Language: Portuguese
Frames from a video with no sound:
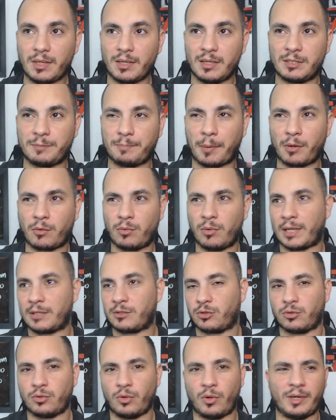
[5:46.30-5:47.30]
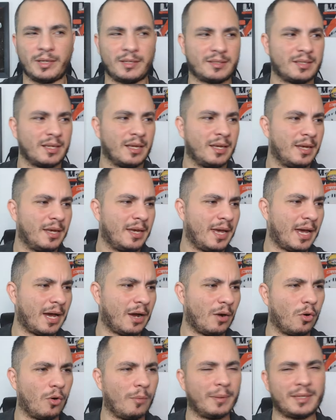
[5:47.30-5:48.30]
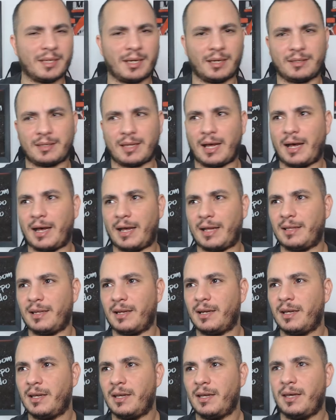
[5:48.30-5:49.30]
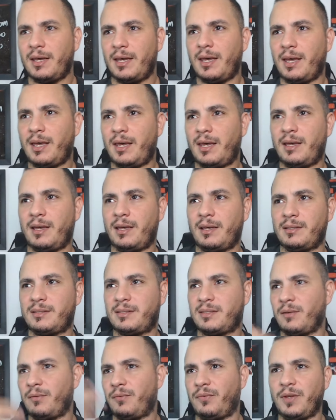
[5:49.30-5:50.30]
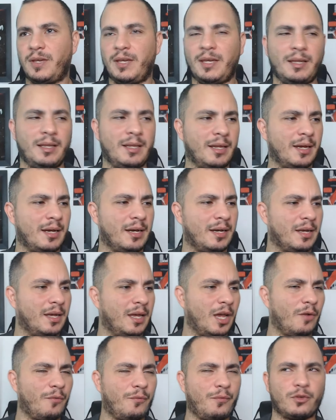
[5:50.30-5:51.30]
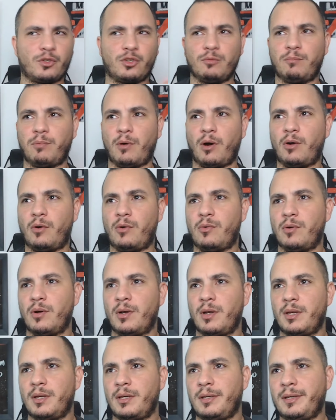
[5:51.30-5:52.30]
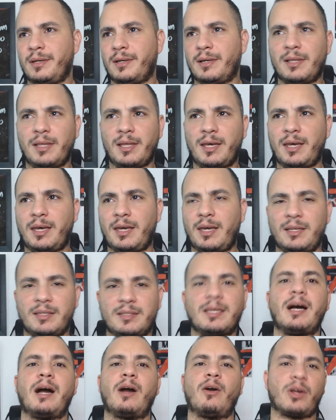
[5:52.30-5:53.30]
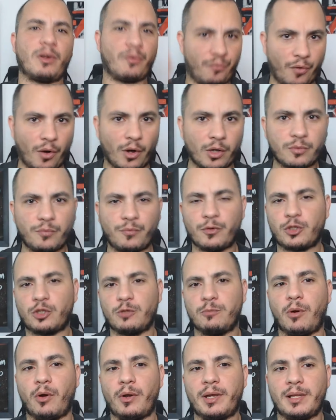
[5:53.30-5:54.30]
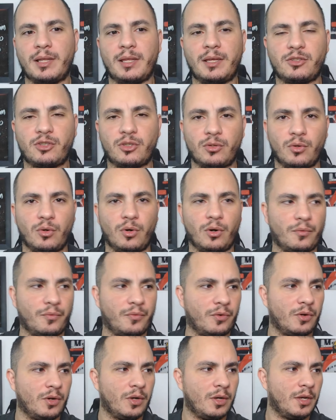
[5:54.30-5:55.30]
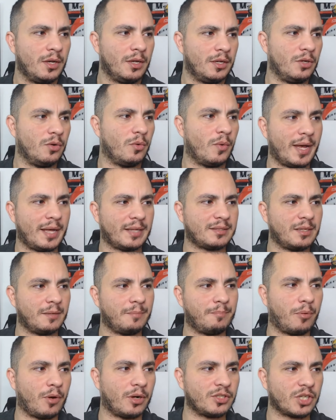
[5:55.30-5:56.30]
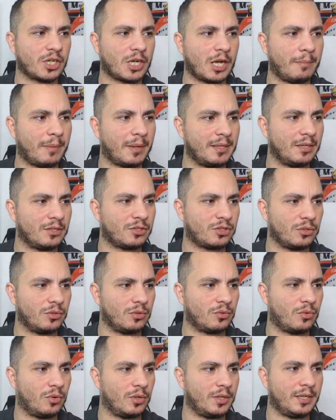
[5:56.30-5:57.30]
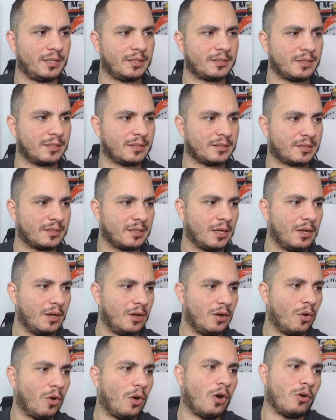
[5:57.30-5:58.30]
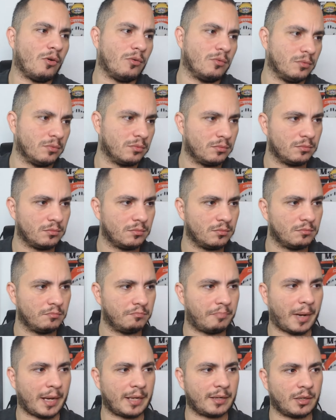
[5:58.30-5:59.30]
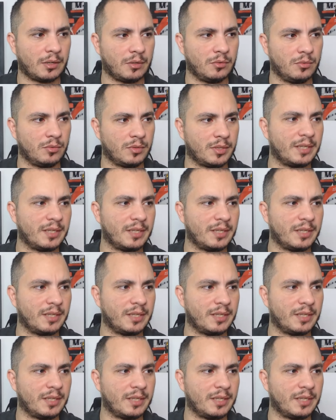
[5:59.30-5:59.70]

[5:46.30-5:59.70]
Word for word: especulações, é a Roma da Itália, é Sevilha, é o futebol inglês, agora volta o futebol inglês de novo e o Wesley pode acabar deixando o Corinthians ou para o